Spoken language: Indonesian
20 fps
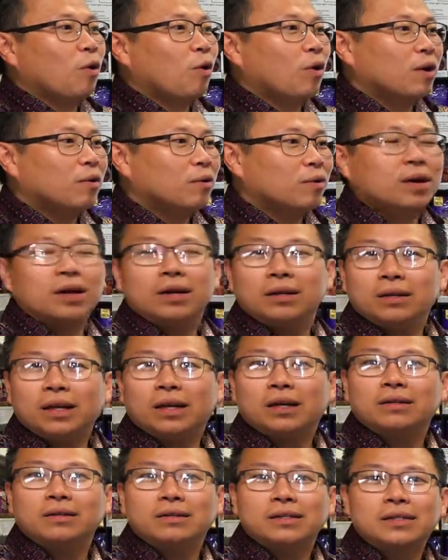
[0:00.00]
orang-orang
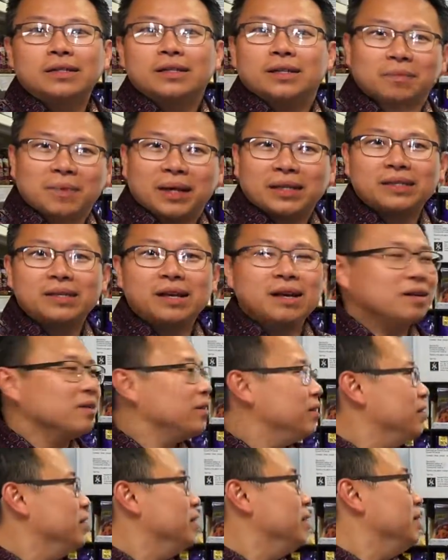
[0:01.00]
yang senang masak
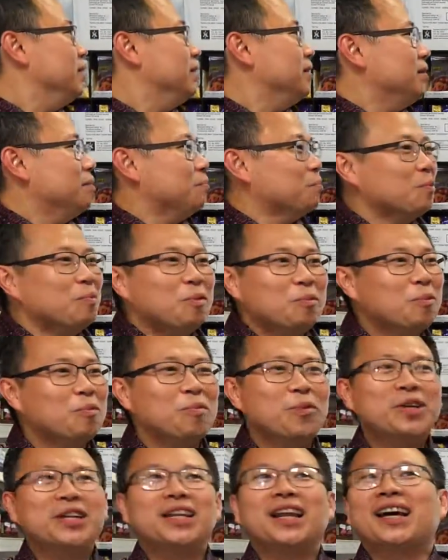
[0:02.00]
ini
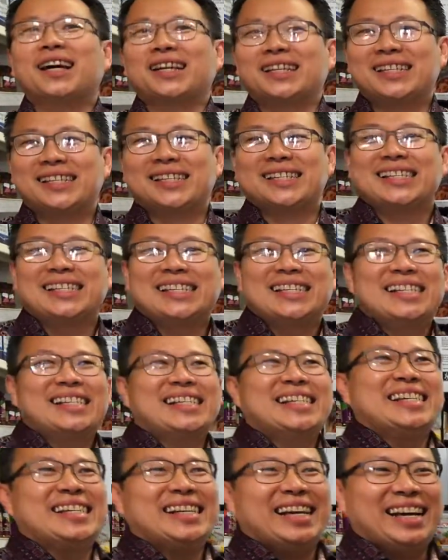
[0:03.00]
bumbu-bumbu ini laris
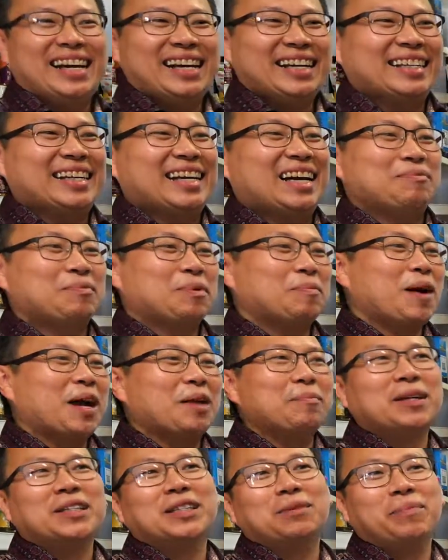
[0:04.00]
ya dengan
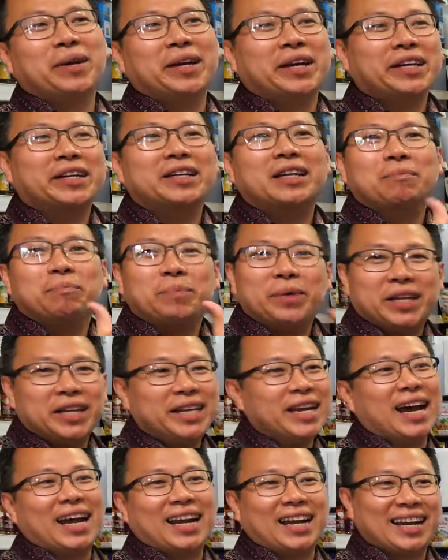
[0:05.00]
berbagai macam merek dan
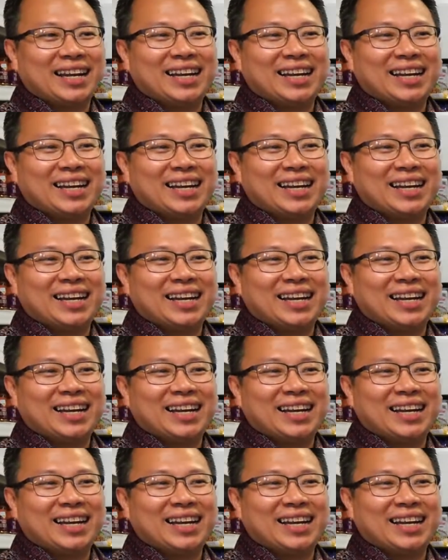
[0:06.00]
pilihan